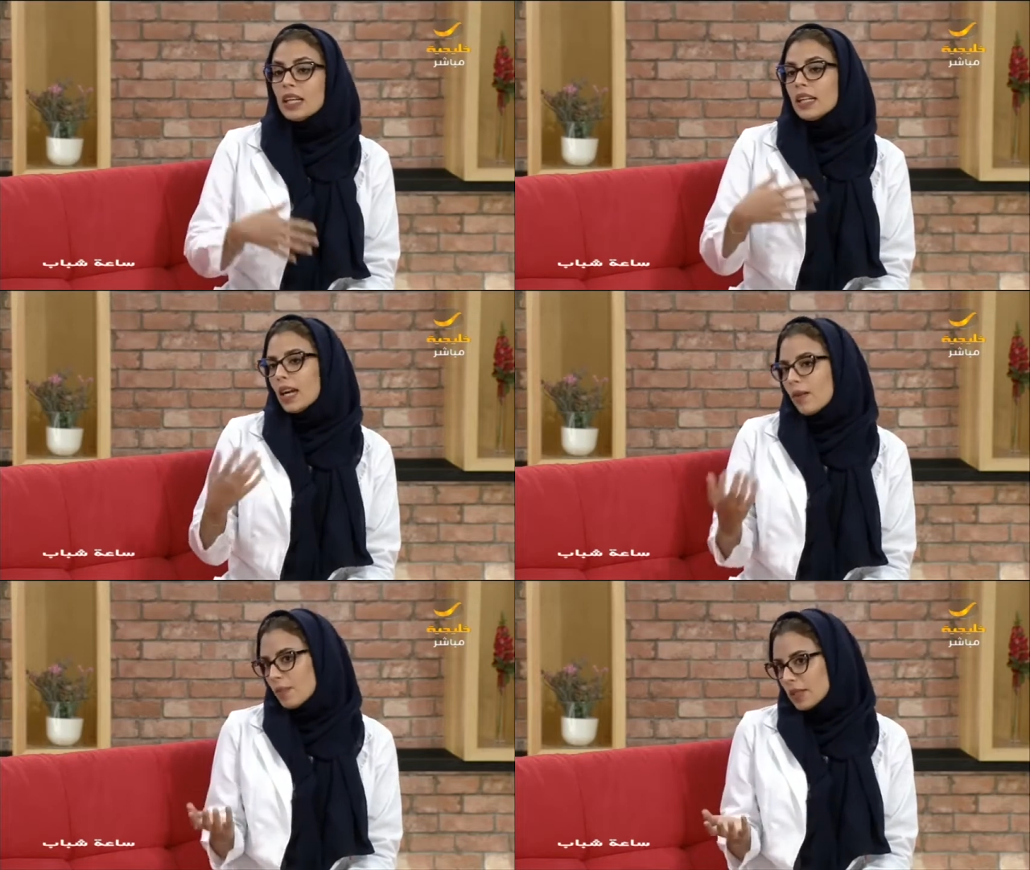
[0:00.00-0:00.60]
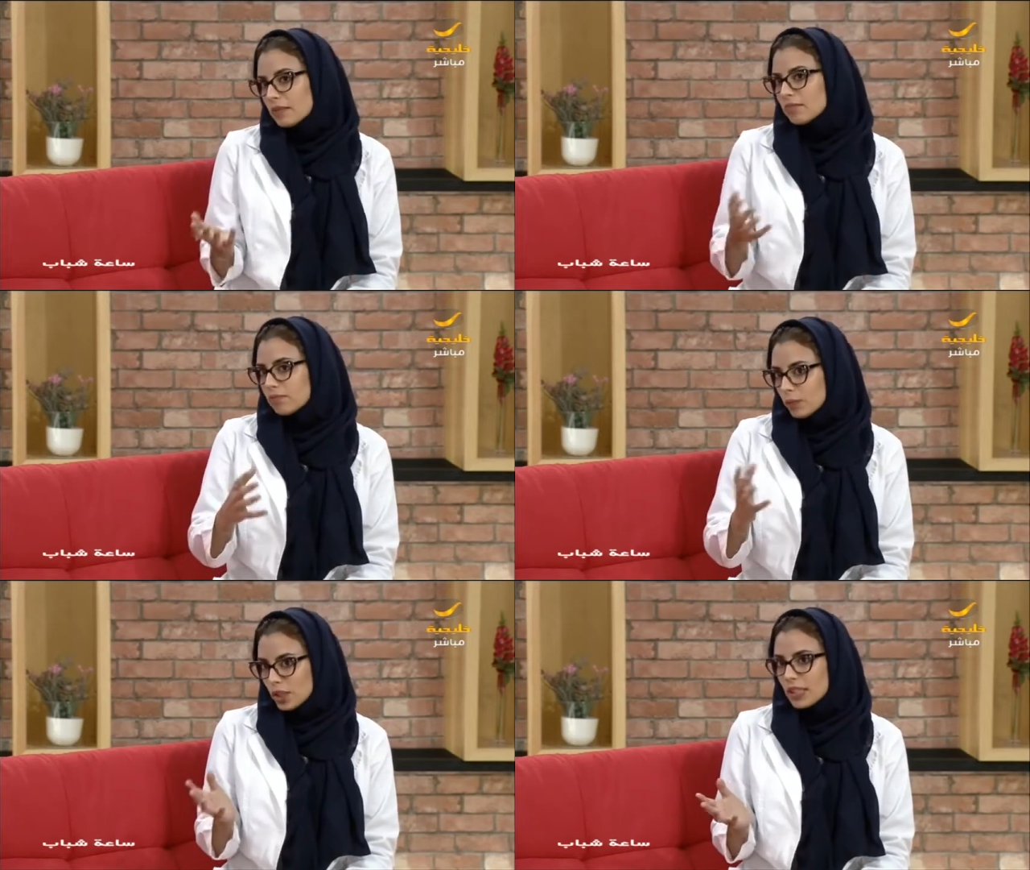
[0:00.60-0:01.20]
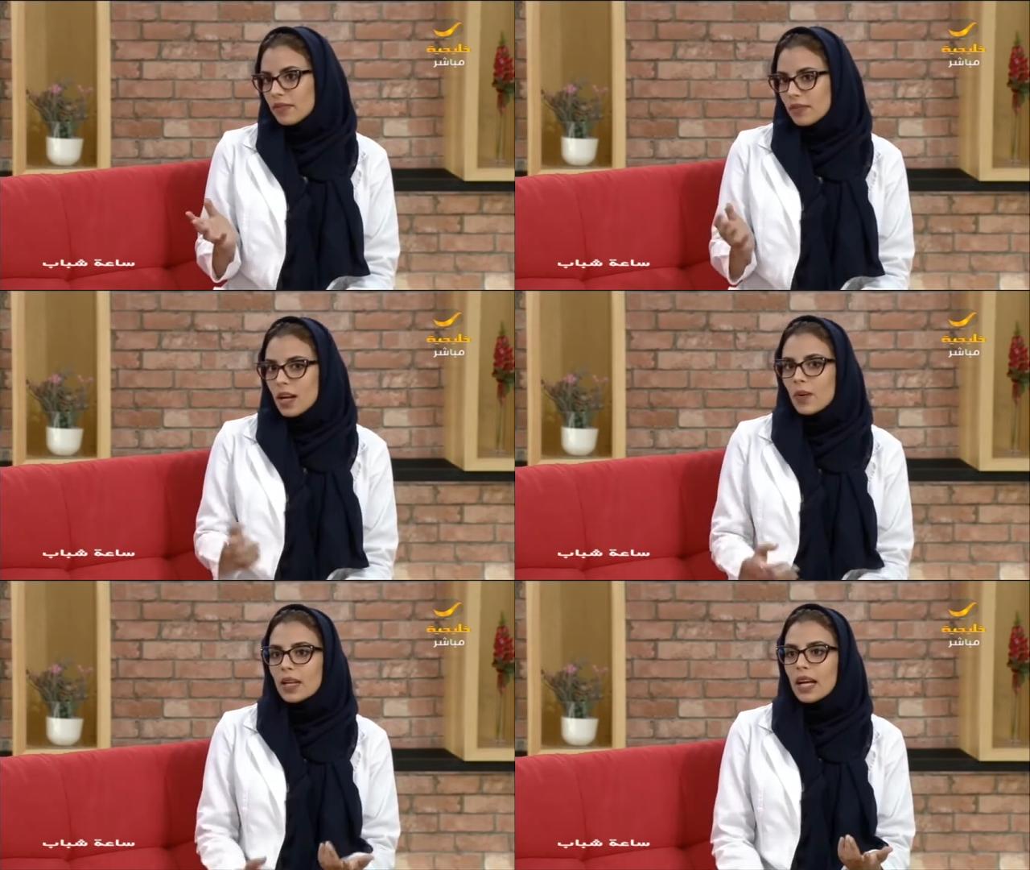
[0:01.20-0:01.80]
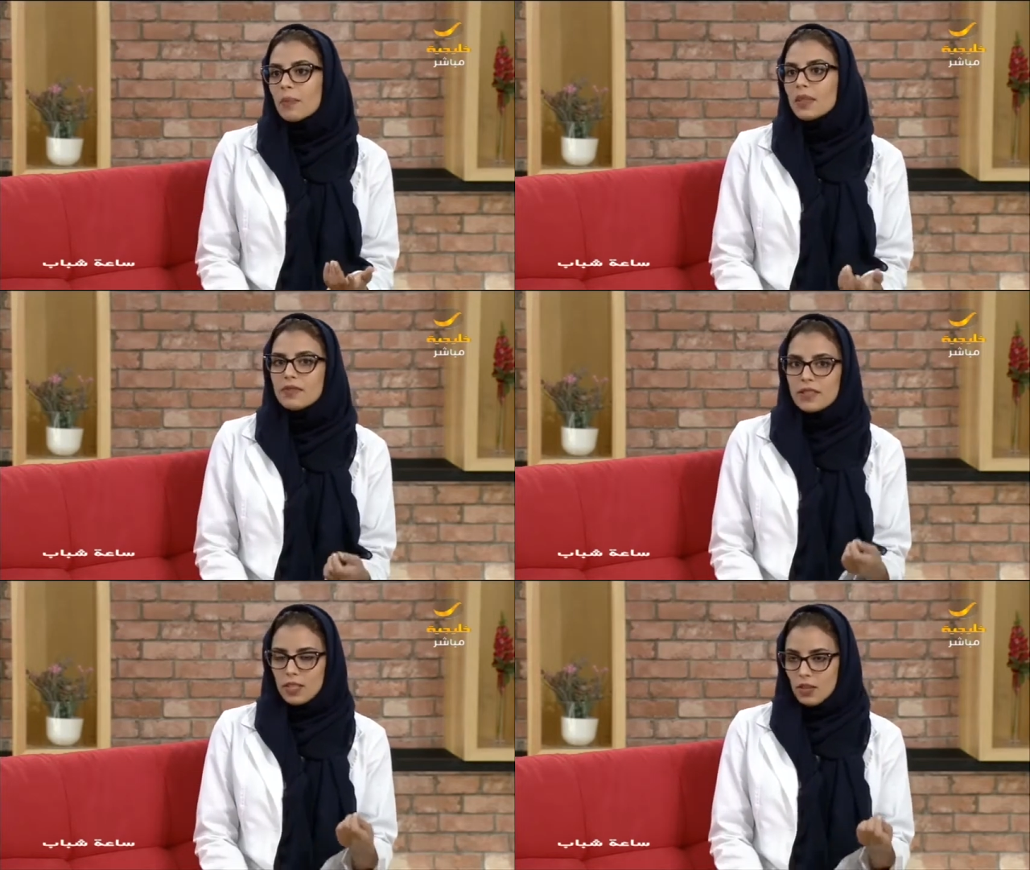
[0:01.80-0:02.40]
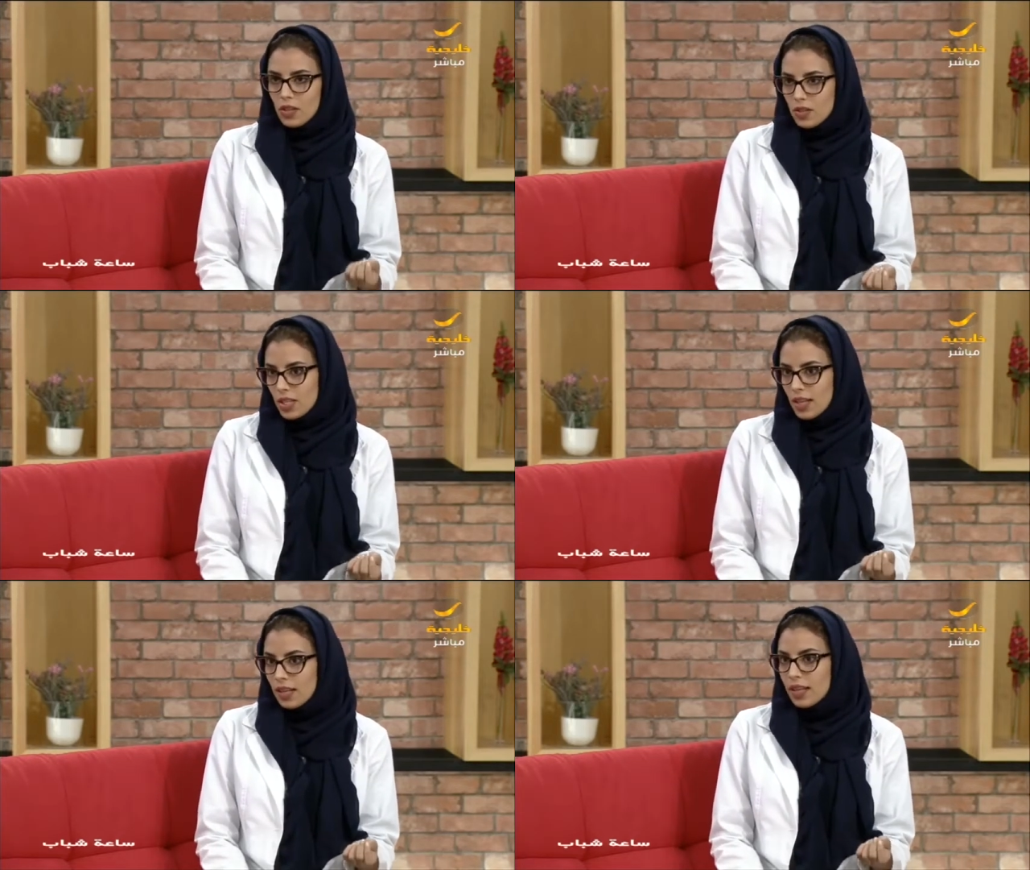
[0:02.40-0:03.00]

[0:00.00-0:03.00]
لعوامل مختلفة أول عامل الفيزيولوجي